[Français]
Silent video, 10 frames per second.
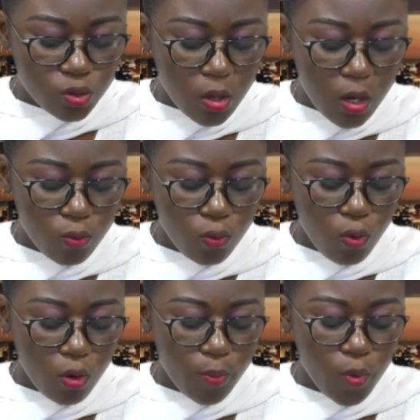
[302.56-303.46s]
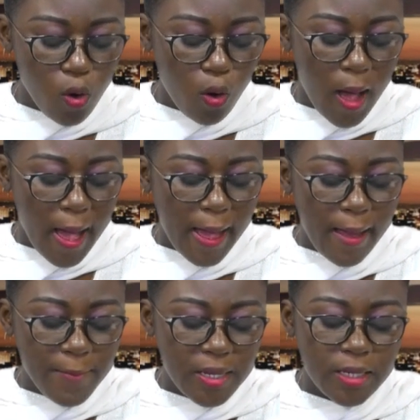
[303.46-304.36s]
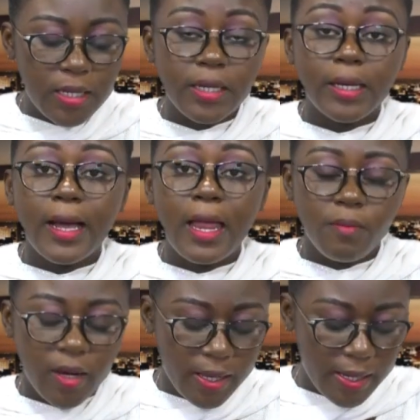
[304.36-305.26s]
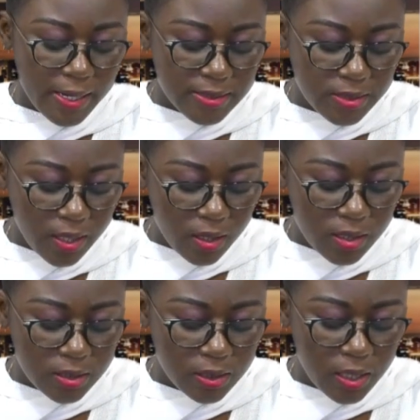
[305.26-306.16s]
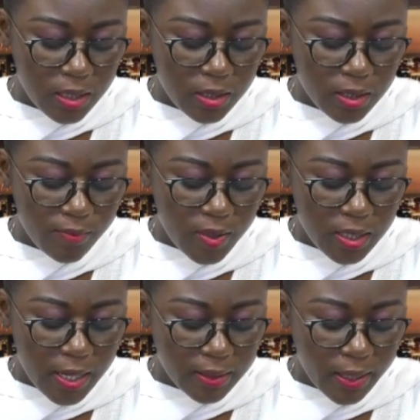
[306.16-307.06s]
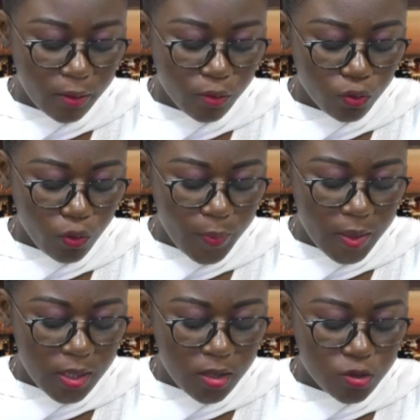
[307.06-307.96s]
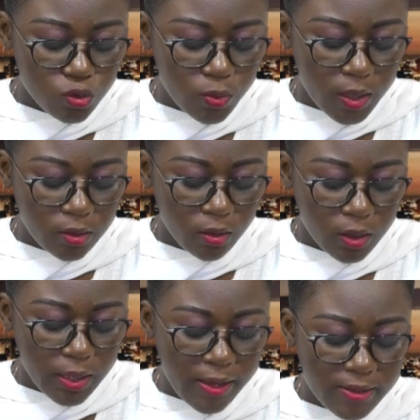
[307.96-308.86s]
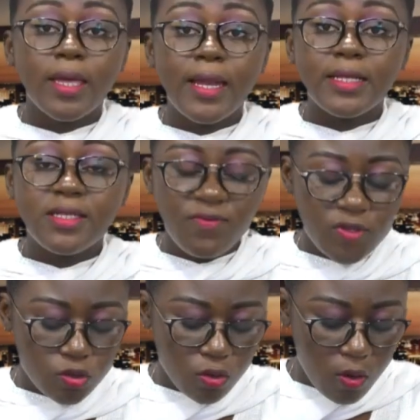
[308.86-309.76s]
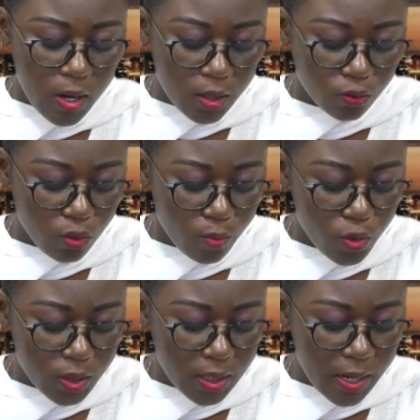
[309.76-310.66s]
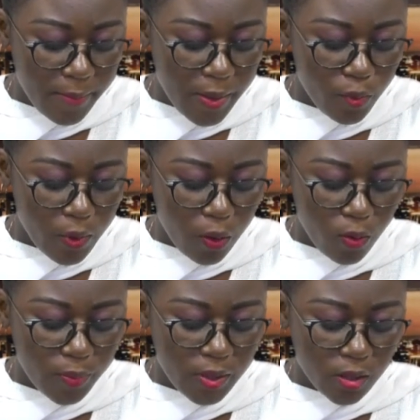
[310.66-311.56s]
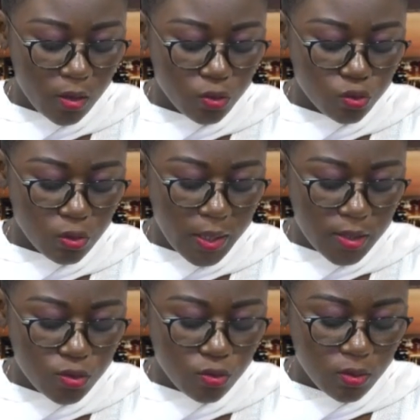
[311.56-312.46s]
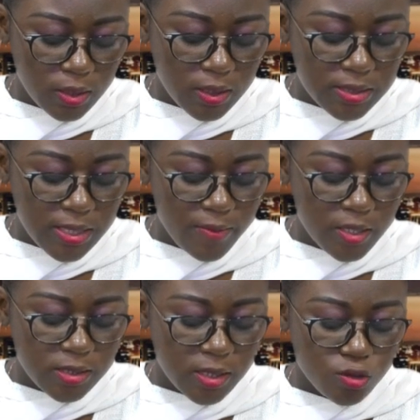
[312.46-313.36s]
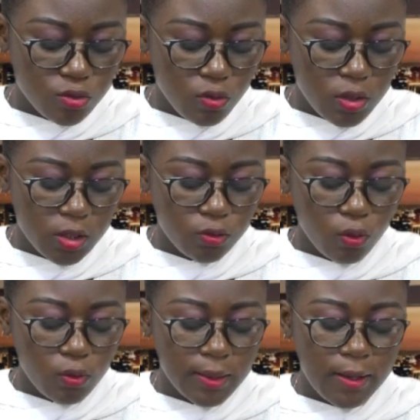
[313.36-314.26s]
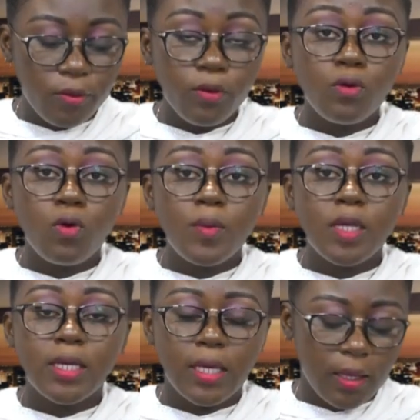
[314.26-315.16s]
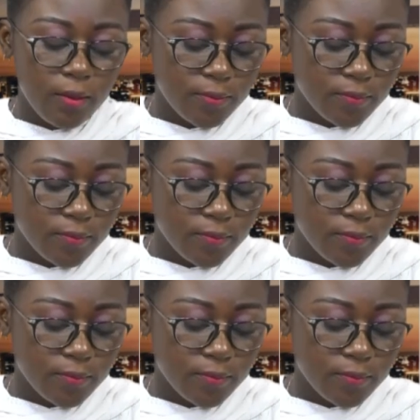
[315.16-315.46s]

sont cours pour ramener le calme et la sérénité. L'ennemi qui attaque notre pays ne souhaite que la, que la division entre Burkinabé pour accomplir son action de déstabilisation, lit-on dans le communiqué.